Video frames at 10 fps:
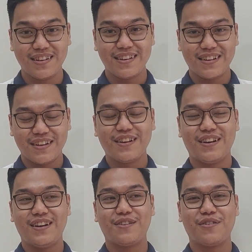
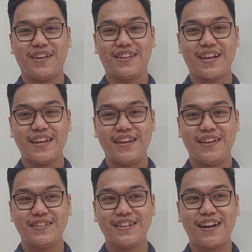Mm. Uh,
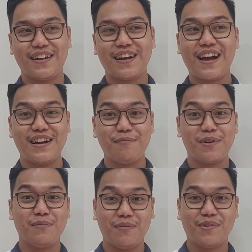kay sila na lang ara
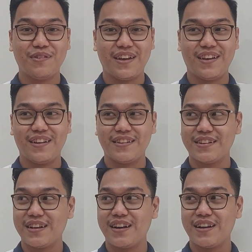permi mo
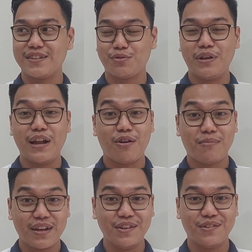and ga uh, skwela
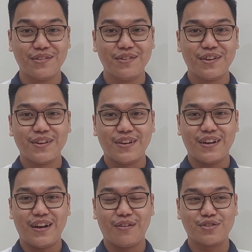kumayo
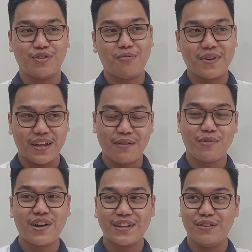uh, gusto ko maging
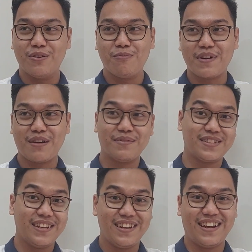abogado para man
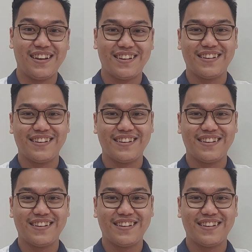sa ila,